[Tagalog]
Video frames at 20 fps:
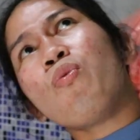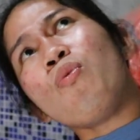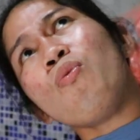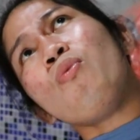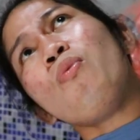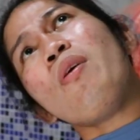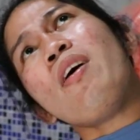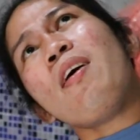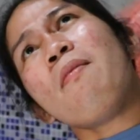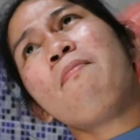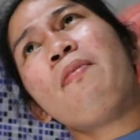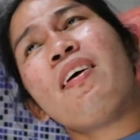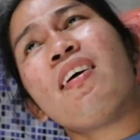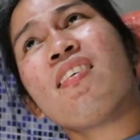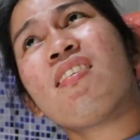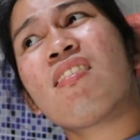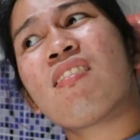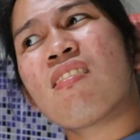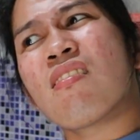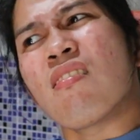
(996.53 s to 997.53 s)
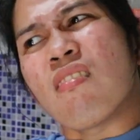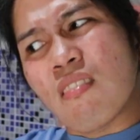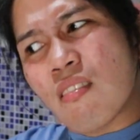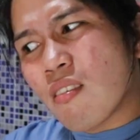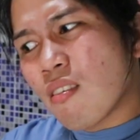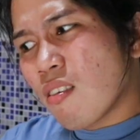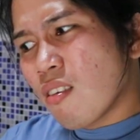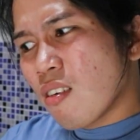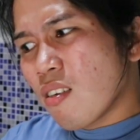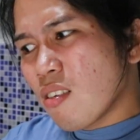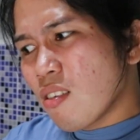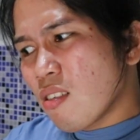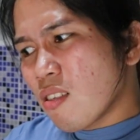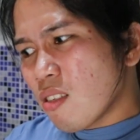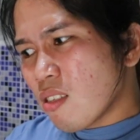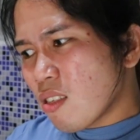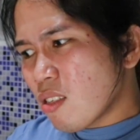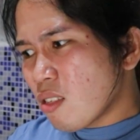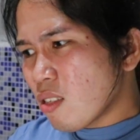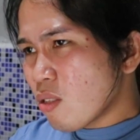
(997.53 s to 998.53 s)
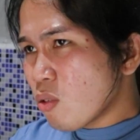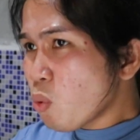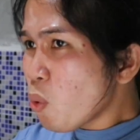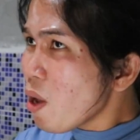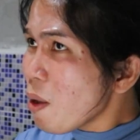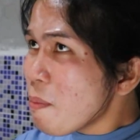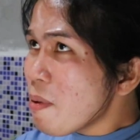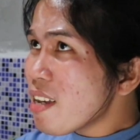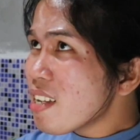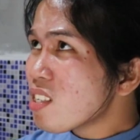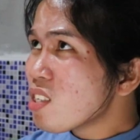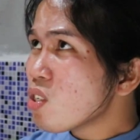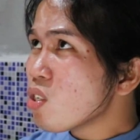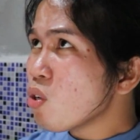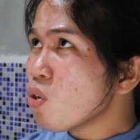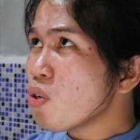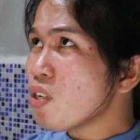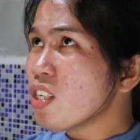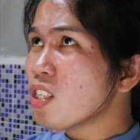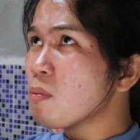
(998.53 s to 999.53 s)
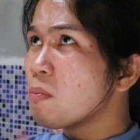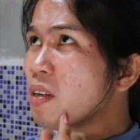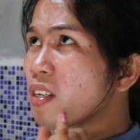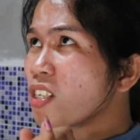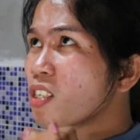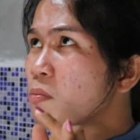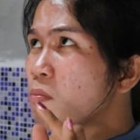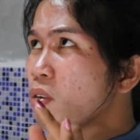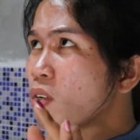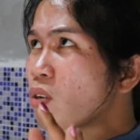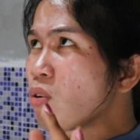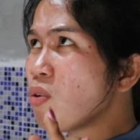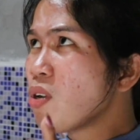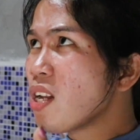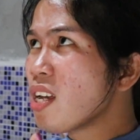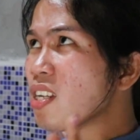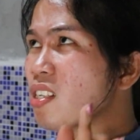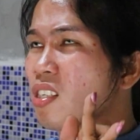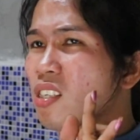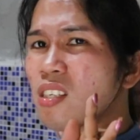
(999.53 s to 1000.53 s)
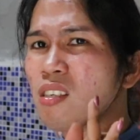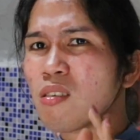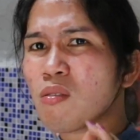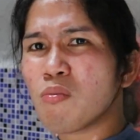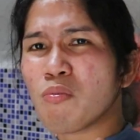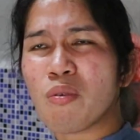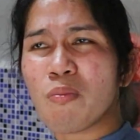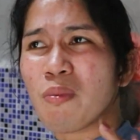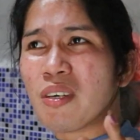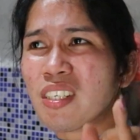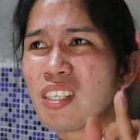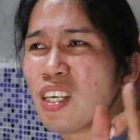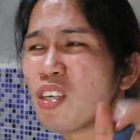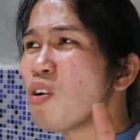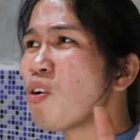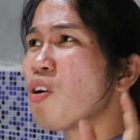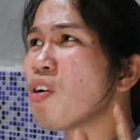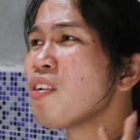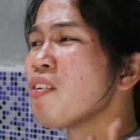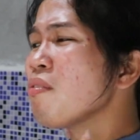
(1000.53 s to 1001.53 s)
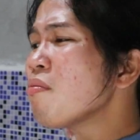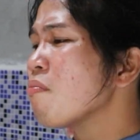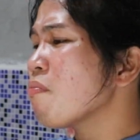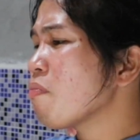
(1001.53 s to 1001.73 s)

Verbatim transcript: Huwebes, Huwebes, Lunes, Martes, Merkules, basta yon